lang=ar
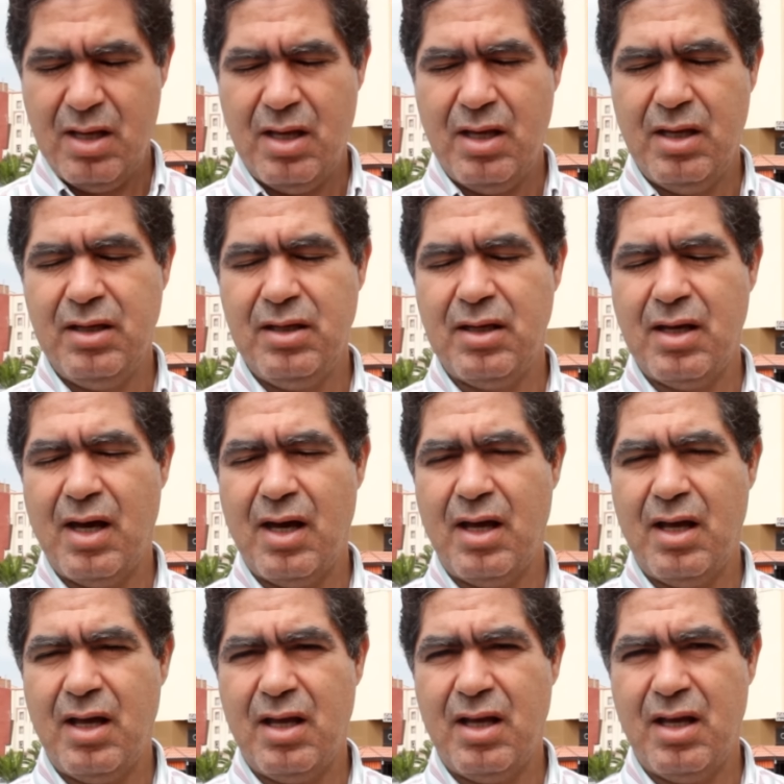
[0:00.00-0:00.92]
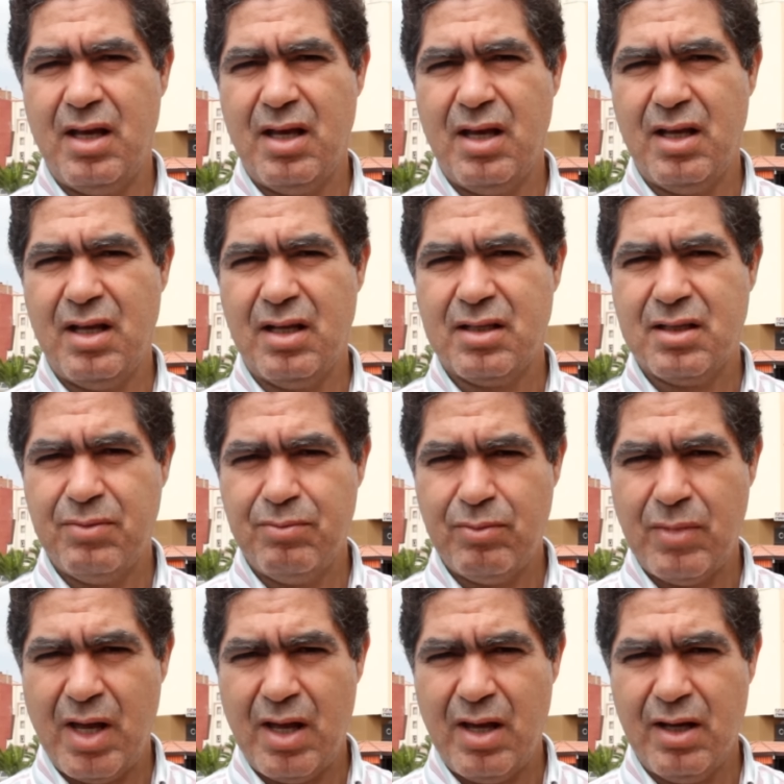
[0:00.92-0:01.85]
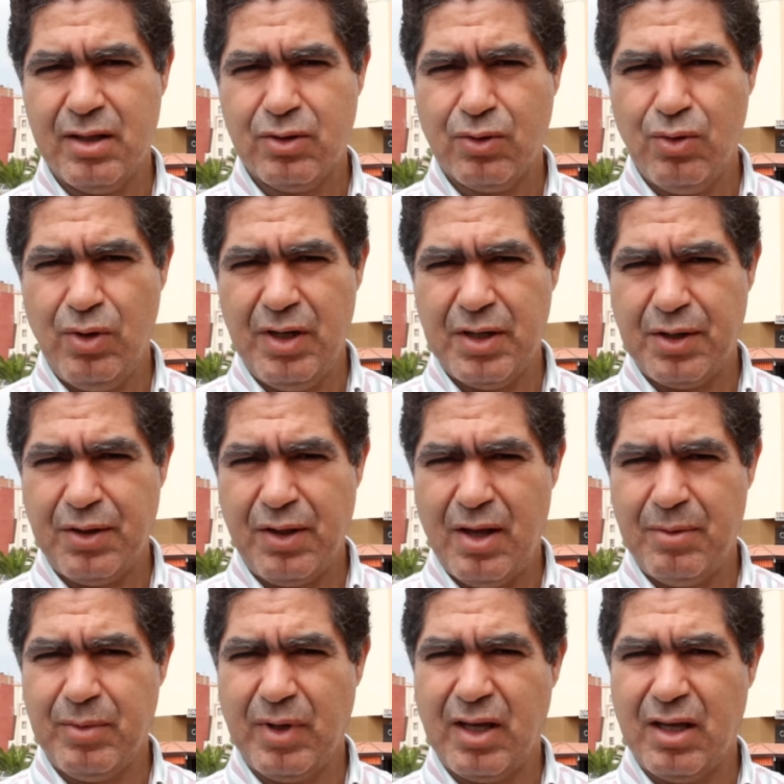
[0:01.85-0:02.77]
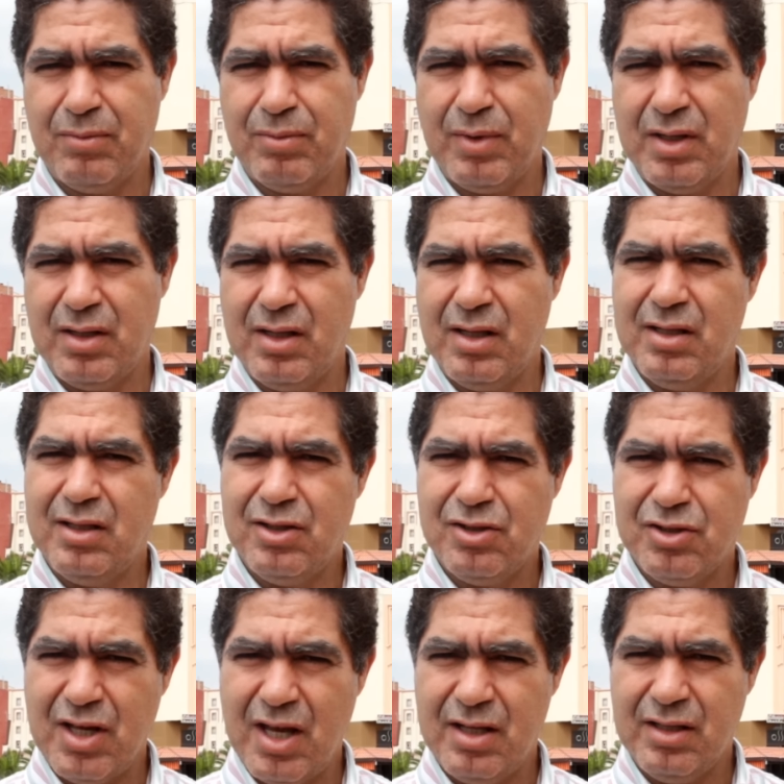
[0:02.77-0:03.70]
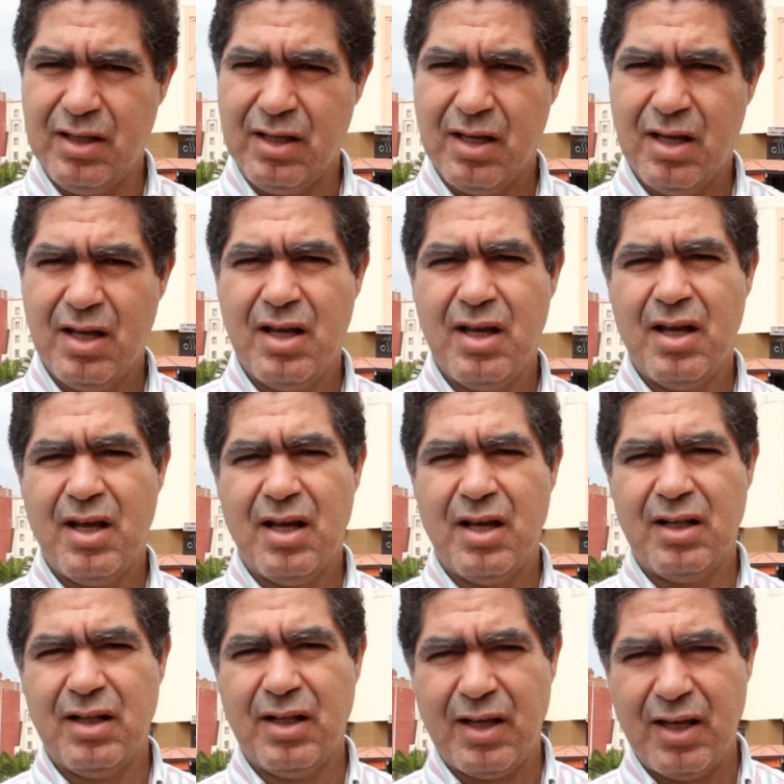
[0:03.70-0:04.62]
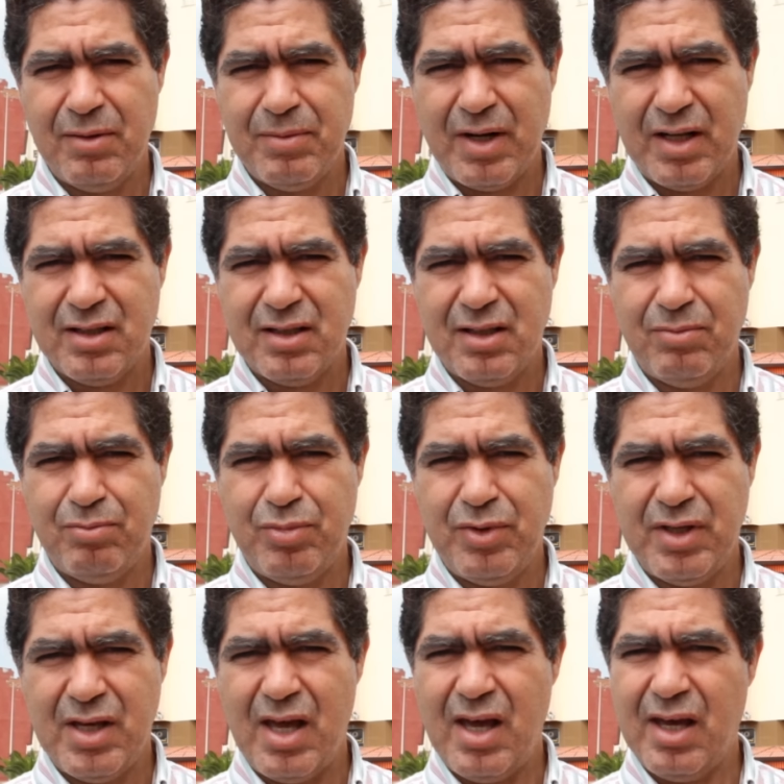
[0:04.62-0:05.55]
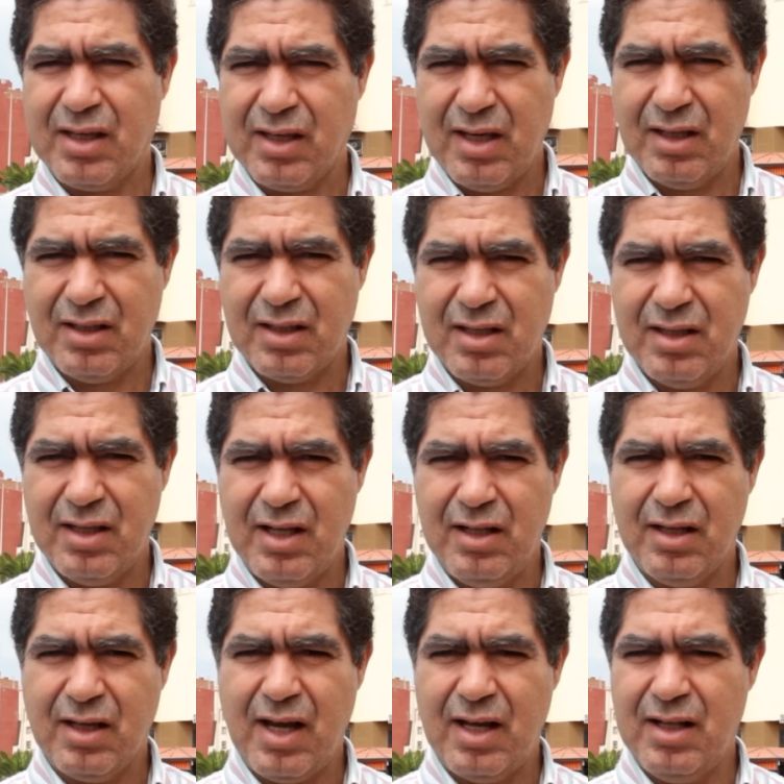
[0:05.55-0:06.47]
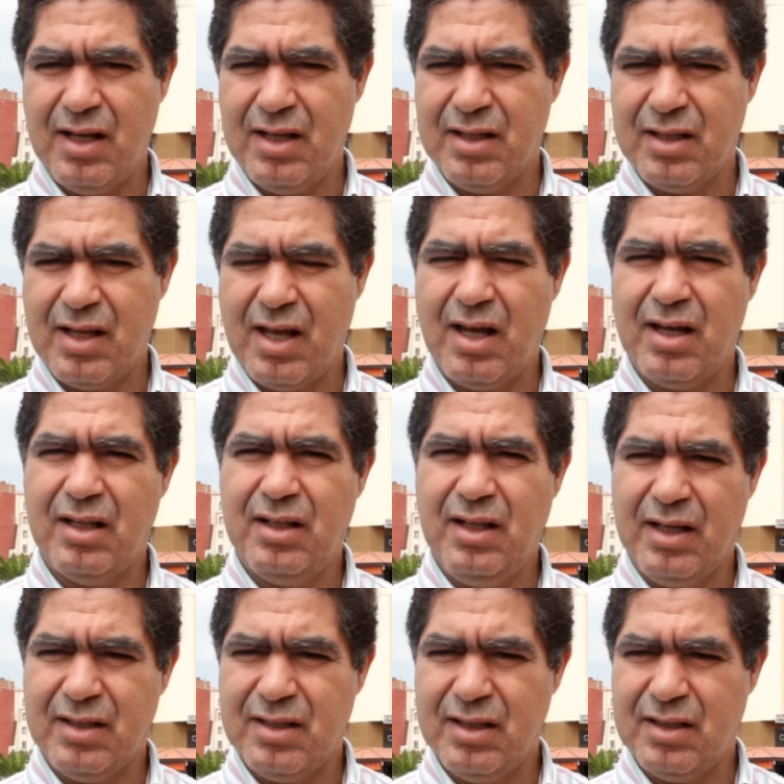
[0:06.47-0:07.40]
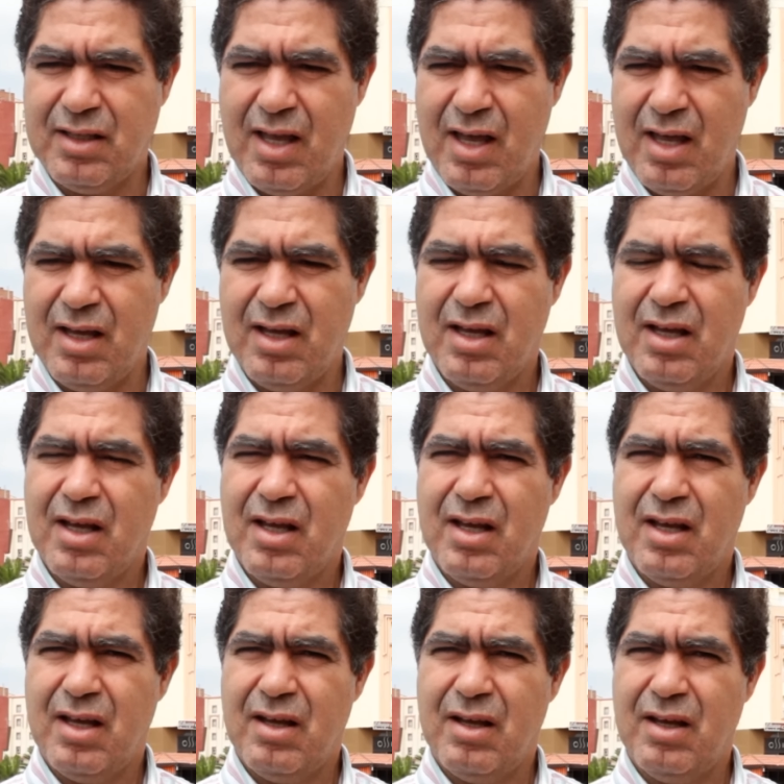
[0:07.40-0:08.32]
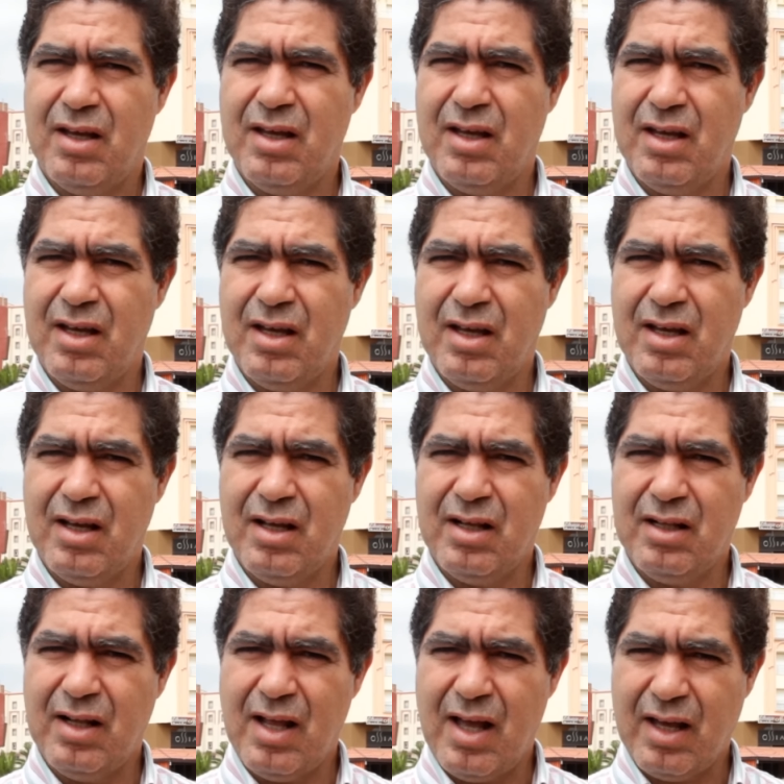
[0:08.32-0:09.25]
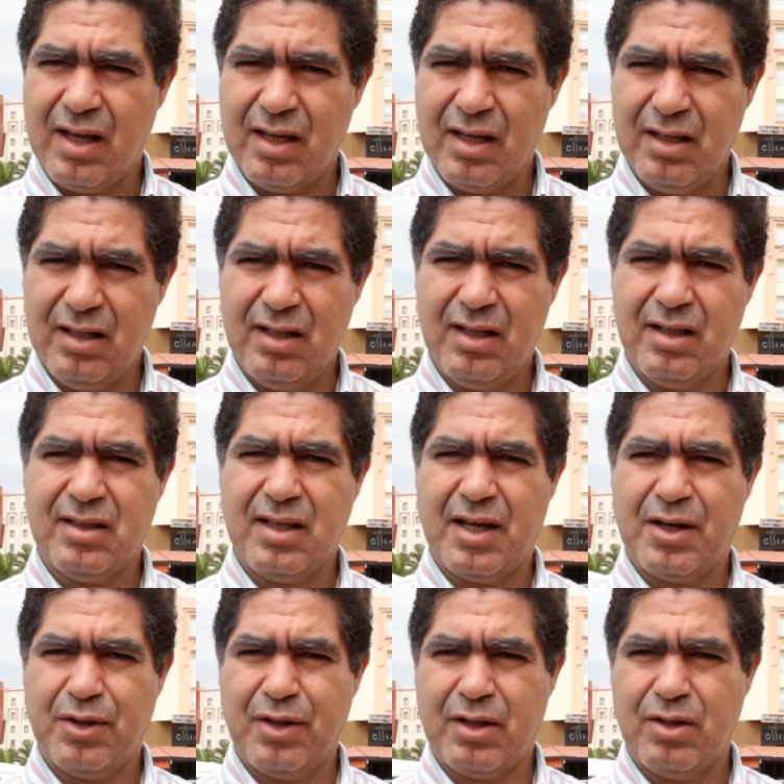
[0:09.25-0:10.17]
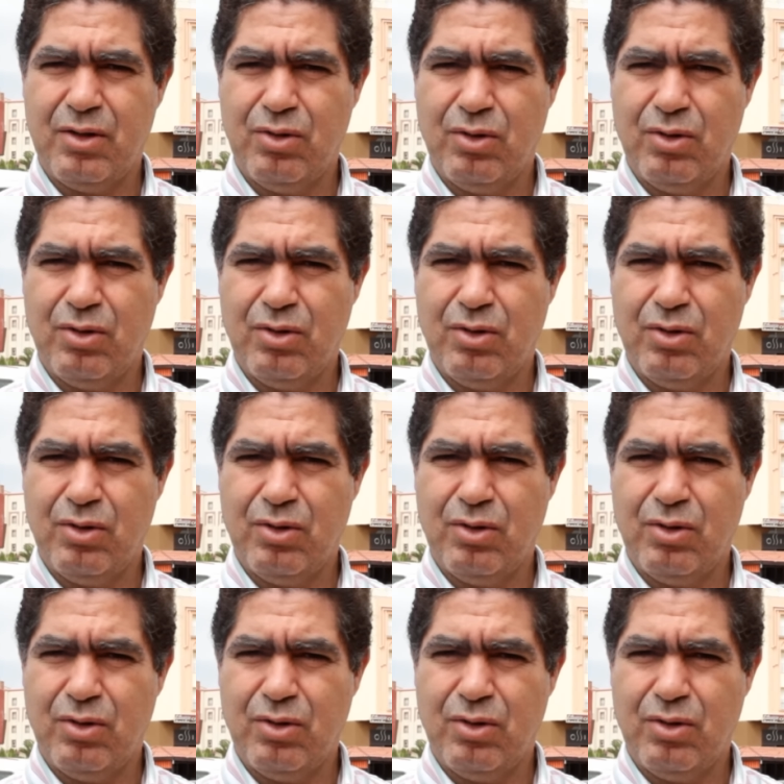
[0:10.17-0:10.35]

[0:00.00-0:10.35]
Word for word: هي آه تم هتك عرضها من قبل الجاني الخبره الطبيه اكدت ذلك على ان الاعتداء آه الاخ اللي تعرضت